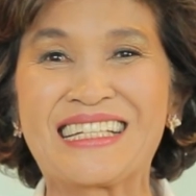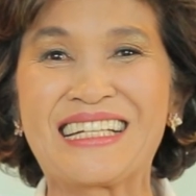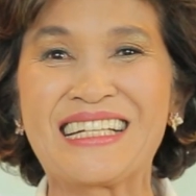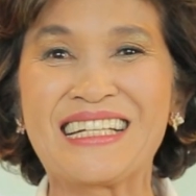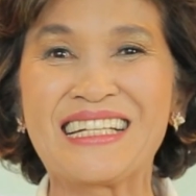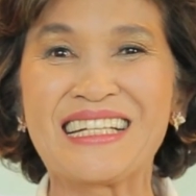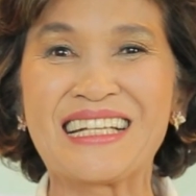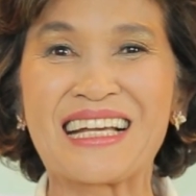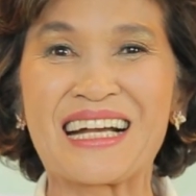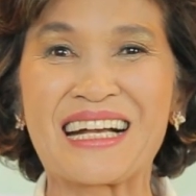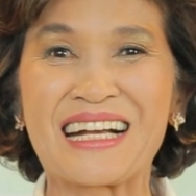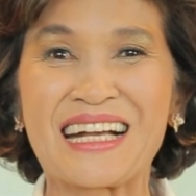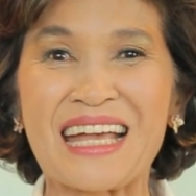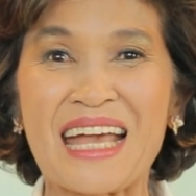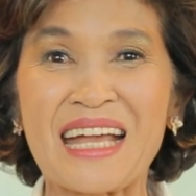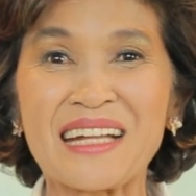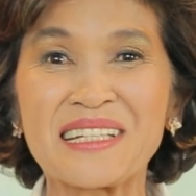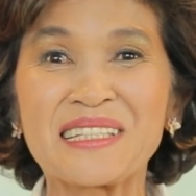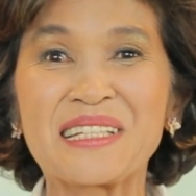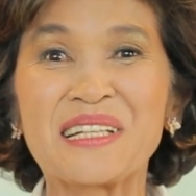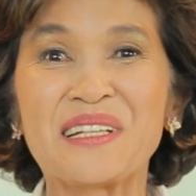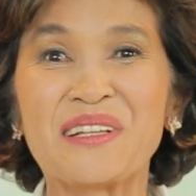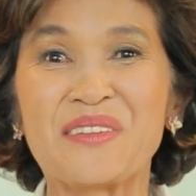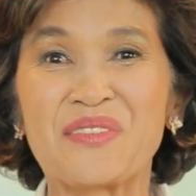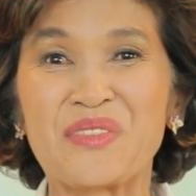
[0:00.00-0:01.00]
ที่ยังแอ
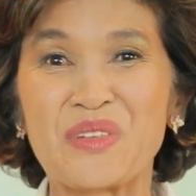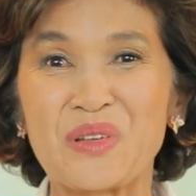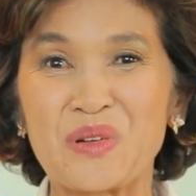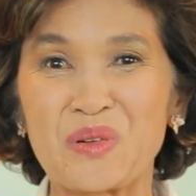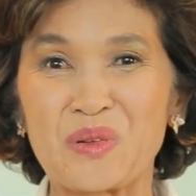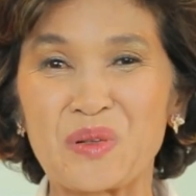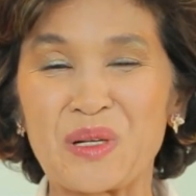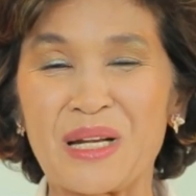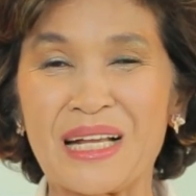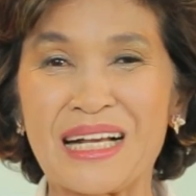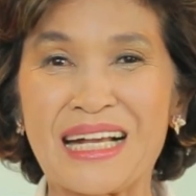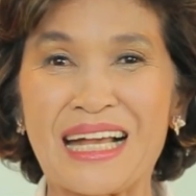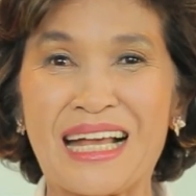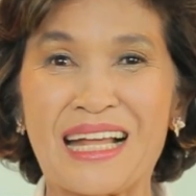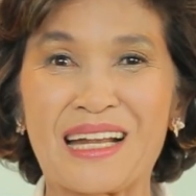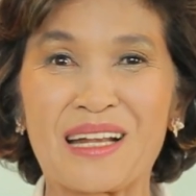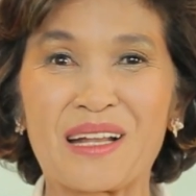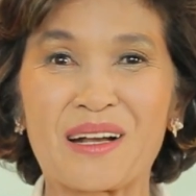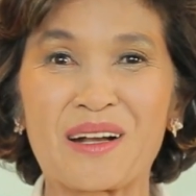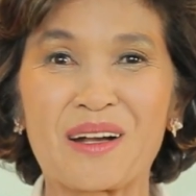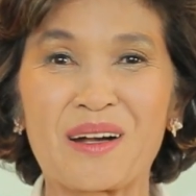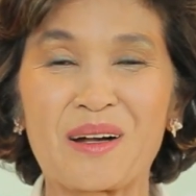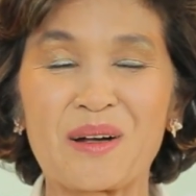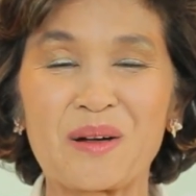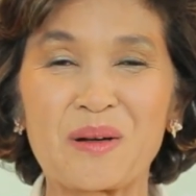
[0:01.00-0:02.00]
คทีฟอยู่นะคะ
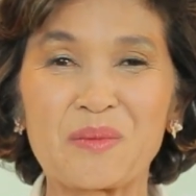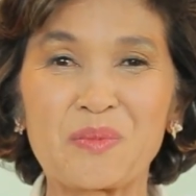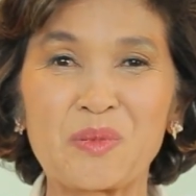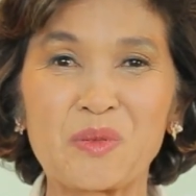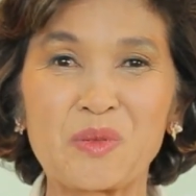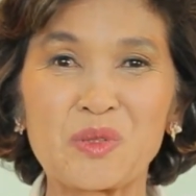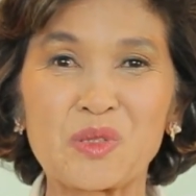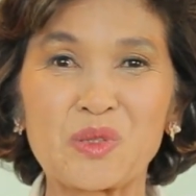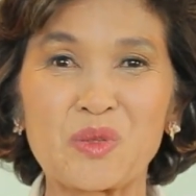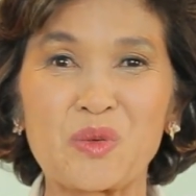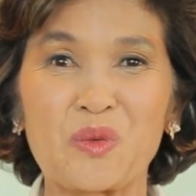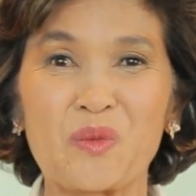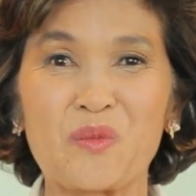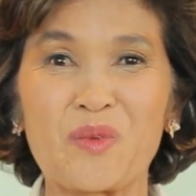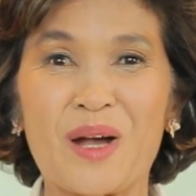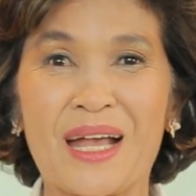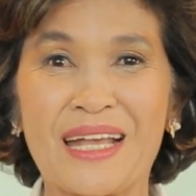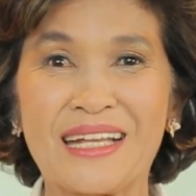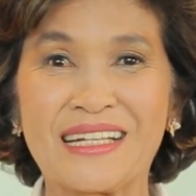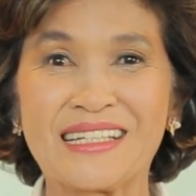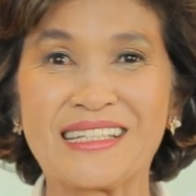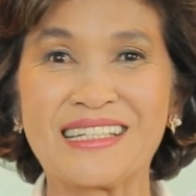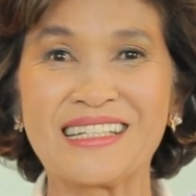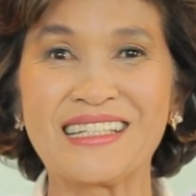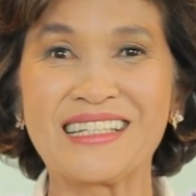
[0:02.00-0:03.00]
แล้วก็ผู้สูง
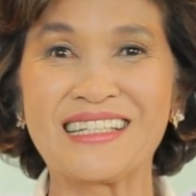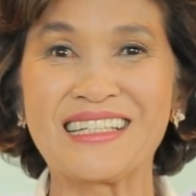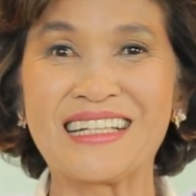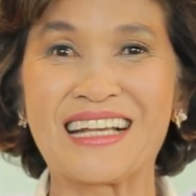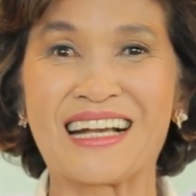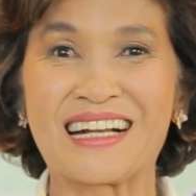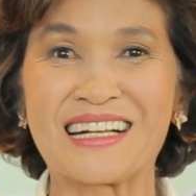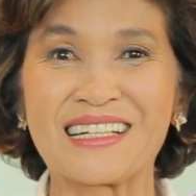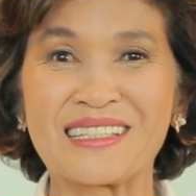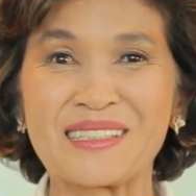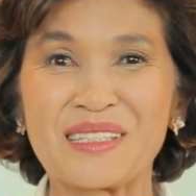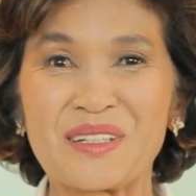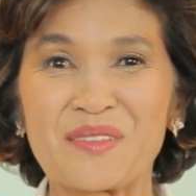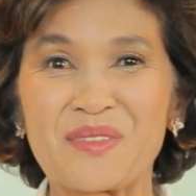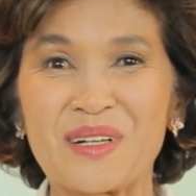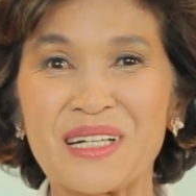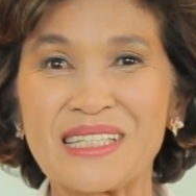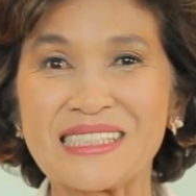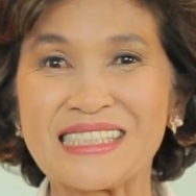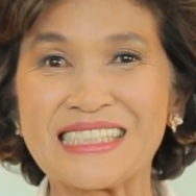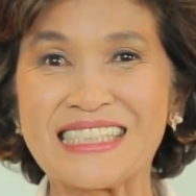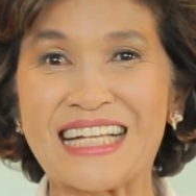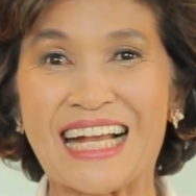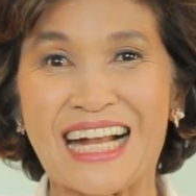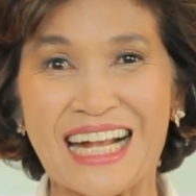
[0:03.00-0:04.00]
วัยที่ยังเรียก
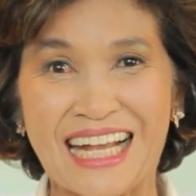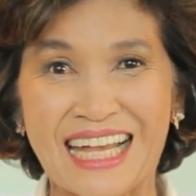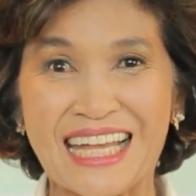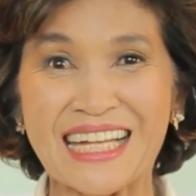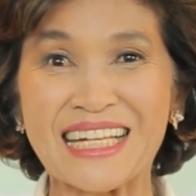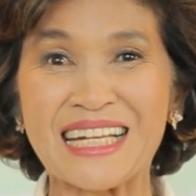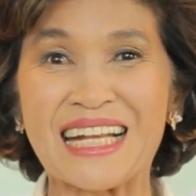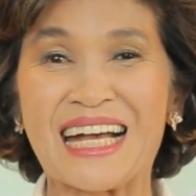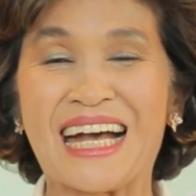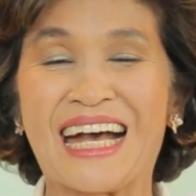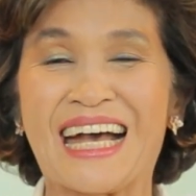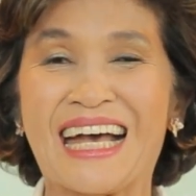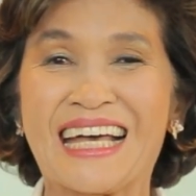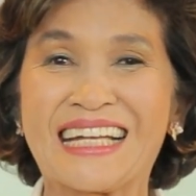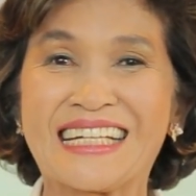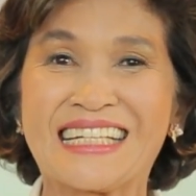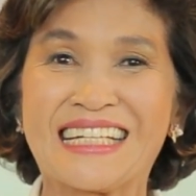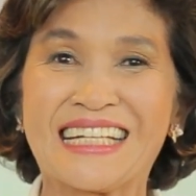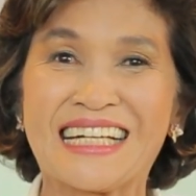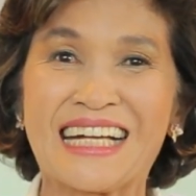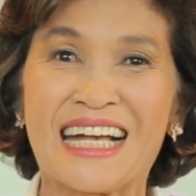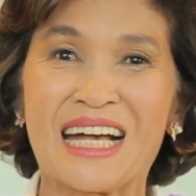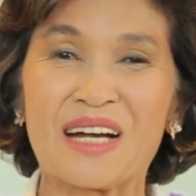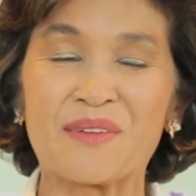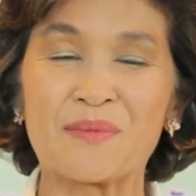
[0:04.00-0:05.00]
ว่ายังแอดฮาร์ด
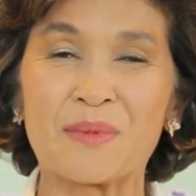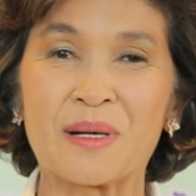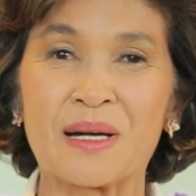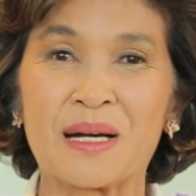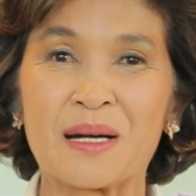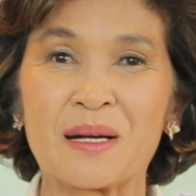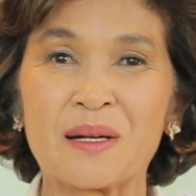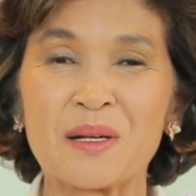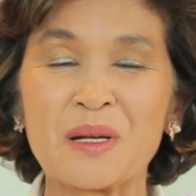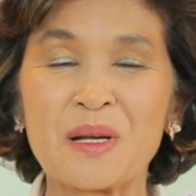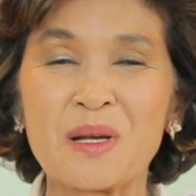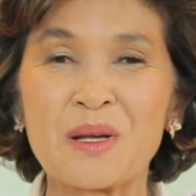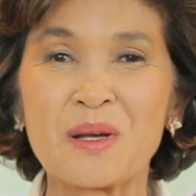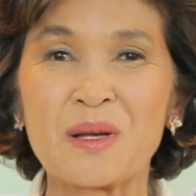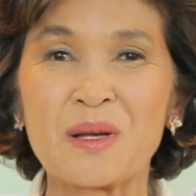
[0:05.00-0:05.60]
นะคะมา